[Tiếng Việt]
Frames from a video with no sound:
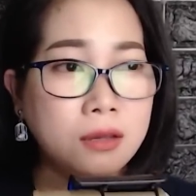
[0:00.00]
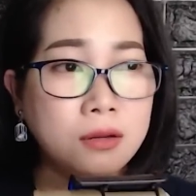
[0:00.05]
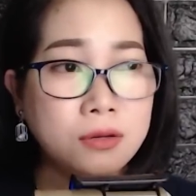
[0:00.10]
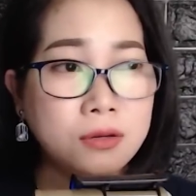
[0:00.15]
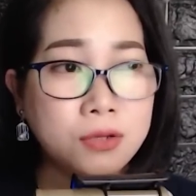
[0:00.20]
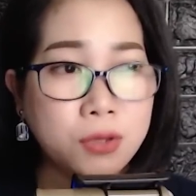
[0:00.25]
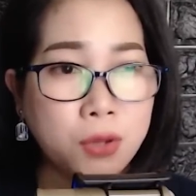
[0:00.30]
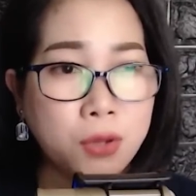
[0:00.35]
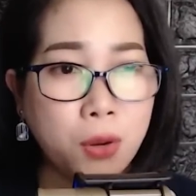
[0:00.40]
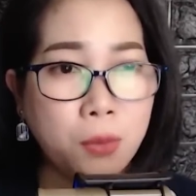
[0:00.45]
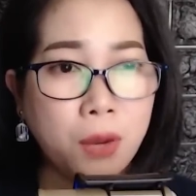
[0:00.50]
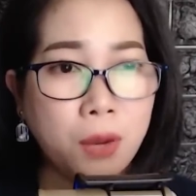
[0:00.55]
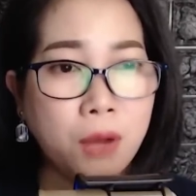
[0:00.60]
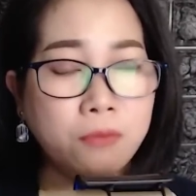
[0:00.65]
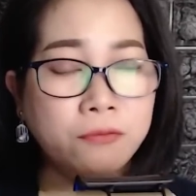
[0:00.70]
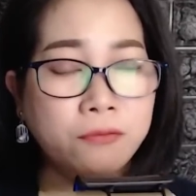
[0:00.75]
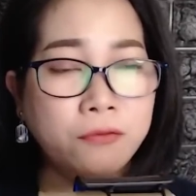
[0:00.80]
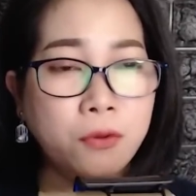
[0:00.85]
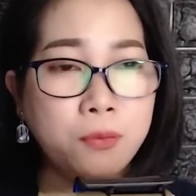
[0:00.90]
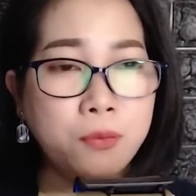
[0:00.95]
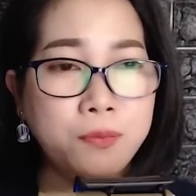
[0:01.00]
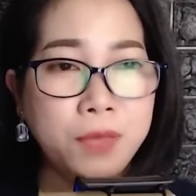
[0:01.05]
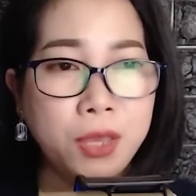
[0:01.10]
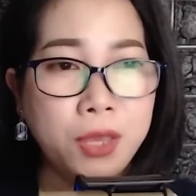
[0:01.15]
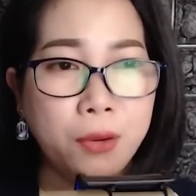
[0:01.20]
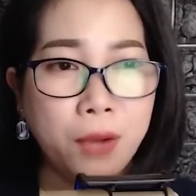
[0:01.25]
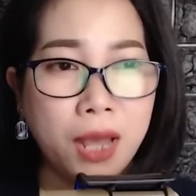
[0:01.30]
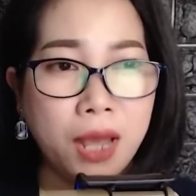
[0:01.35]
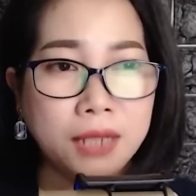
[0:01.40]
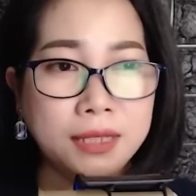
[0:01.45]
rồi cùng ông Phúc
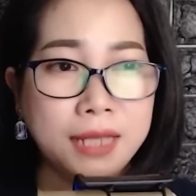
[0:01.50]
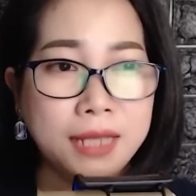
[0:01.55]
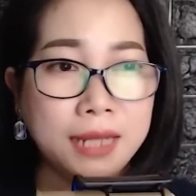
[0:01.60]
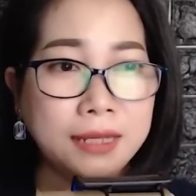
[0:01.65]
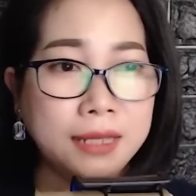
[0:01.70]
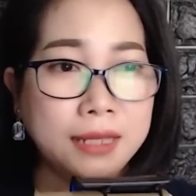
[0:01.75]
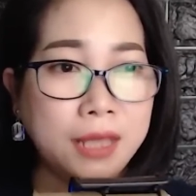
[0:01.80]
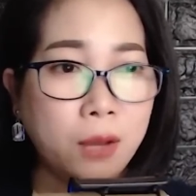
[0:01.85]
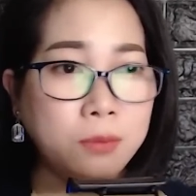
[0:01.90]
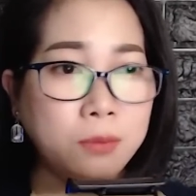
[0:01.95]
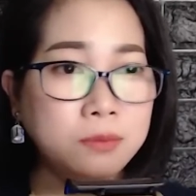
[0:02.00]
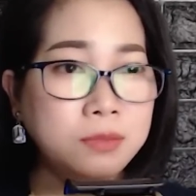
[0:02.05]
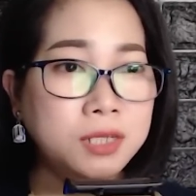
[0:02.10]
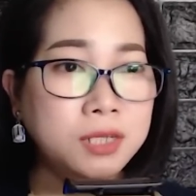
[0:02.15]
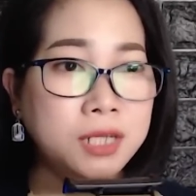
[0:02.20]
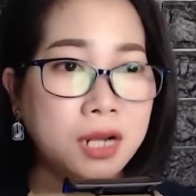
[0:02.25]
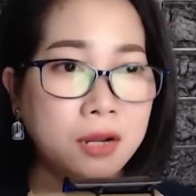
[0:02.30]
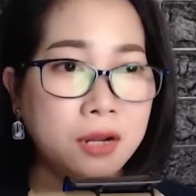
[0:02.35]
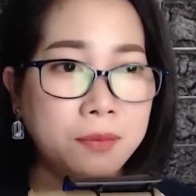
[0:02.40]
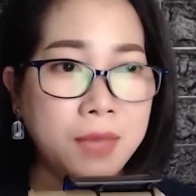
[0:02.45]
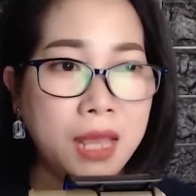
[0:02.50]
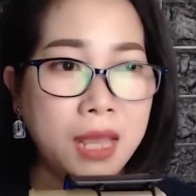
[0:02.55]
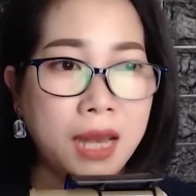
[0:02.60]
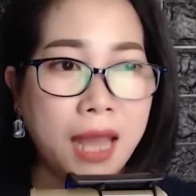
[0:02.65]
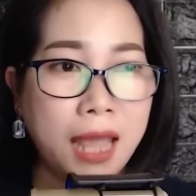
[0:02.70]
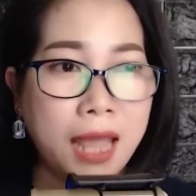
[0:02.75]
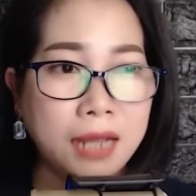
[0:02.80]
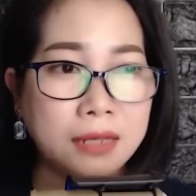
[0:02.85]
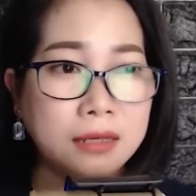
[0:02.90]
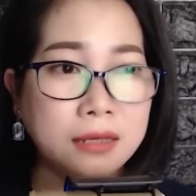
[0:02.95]
dìu anh nhanh chóng trở về
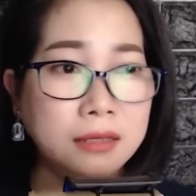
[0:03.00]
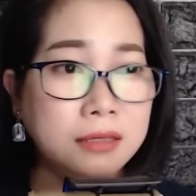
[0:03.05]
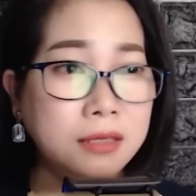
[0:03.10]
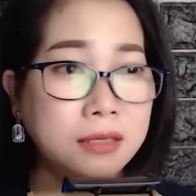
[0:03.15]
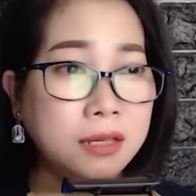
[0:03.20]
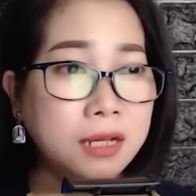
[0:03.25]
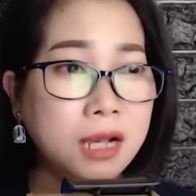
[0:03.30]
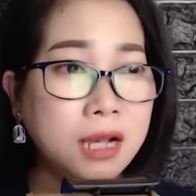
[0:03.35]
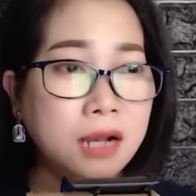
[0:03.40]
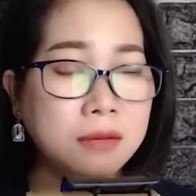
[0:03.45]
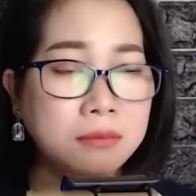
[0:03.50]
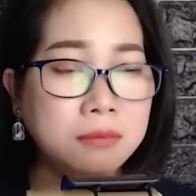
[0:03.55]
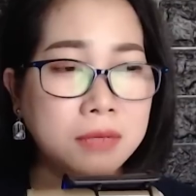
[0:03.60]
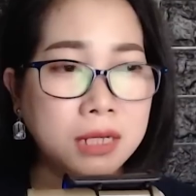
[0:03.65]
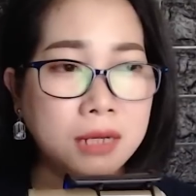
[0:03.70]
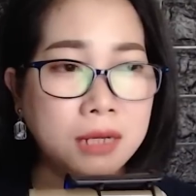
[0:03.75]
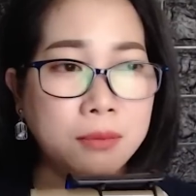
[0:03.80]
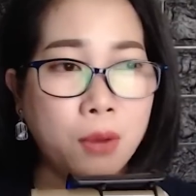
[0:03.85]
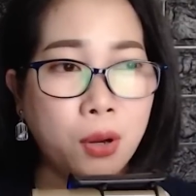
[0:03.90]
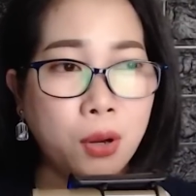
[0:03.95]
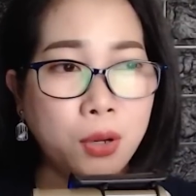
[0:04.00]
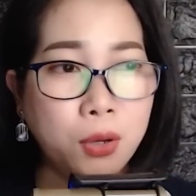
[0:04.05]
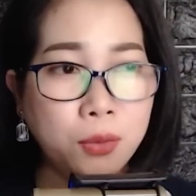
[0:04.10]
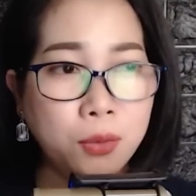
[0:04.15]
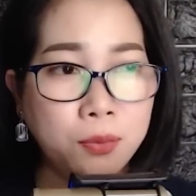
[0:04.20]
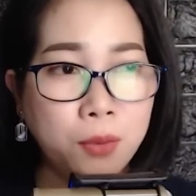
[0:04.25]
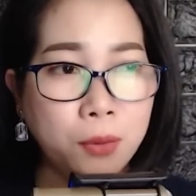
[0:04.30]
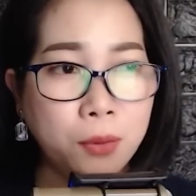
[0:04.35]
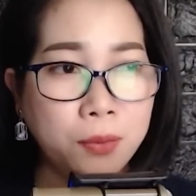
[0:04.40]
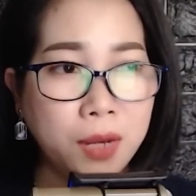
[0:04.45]
làng dưới cơn mưa mỗi
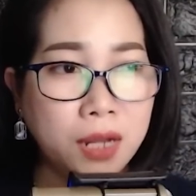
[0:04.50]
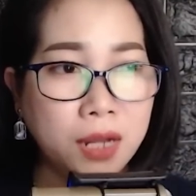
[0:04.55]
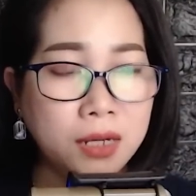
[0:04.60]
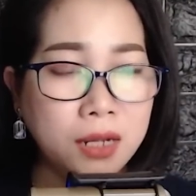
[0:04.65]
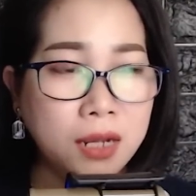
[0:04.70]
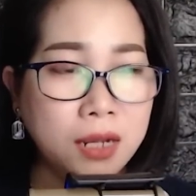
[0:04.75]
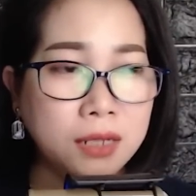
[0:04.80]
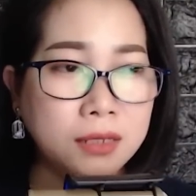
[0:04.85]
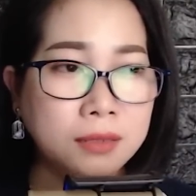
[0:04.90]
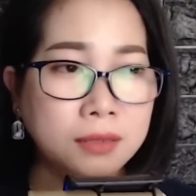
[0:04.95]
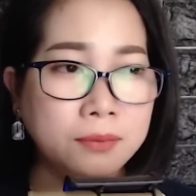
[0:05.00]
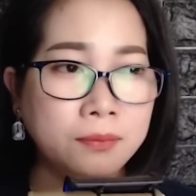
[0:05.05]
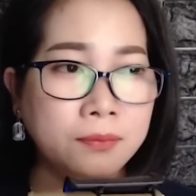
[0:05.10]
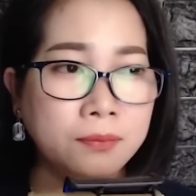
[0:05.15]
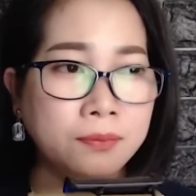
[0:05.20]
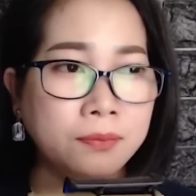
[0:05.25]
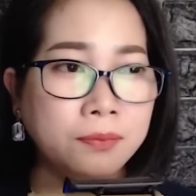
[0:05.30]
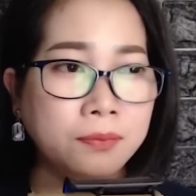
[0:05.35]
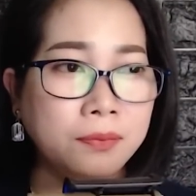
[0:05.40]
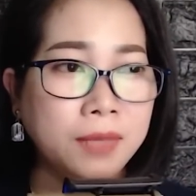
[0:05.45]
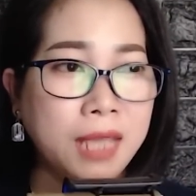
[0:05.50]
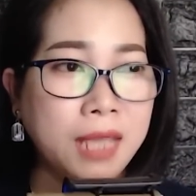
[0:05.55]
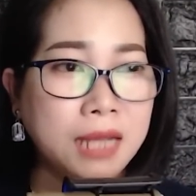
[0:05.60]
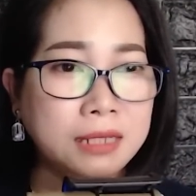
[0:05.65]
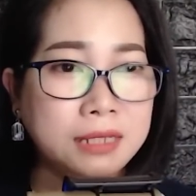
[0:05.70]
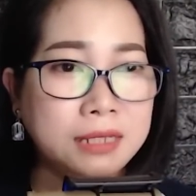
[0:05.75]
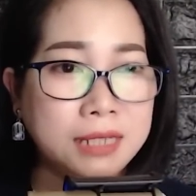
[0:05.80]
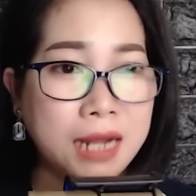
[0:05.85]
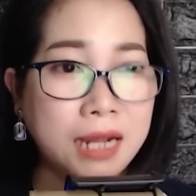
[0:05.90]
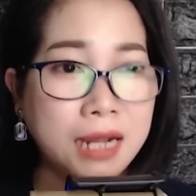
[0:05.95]
lúc một lớn hơn,
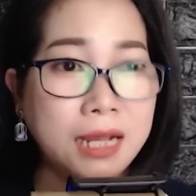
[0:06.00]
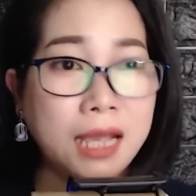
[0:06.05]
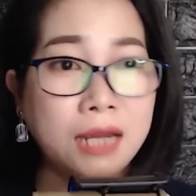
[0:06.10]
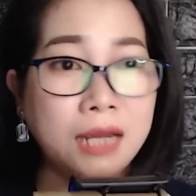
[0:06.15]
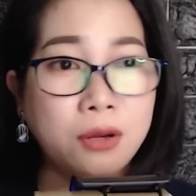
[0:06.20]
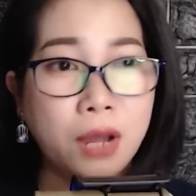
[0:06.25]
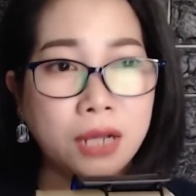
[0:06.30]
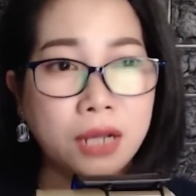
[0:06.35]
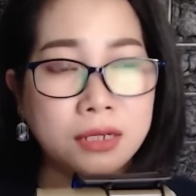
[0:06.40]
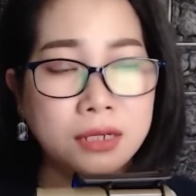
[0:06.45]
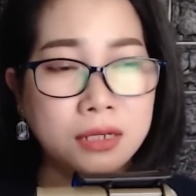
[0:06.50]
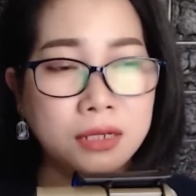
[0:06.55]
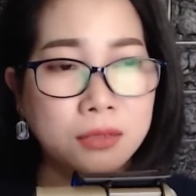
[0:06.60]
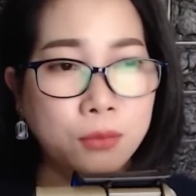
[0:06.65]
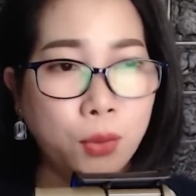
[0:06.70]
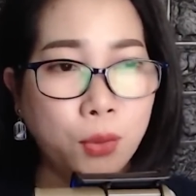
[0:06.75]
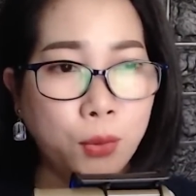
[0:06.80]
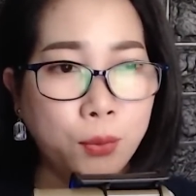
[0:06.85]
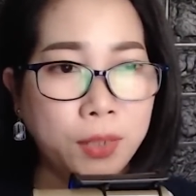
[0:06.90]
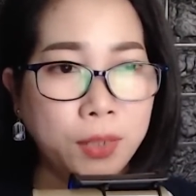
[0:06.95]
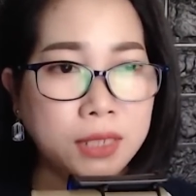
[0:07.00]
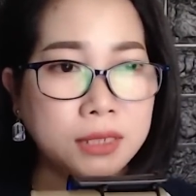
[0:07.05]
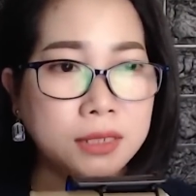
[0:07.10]
giăng trắng cả đoạn đường mù mịt.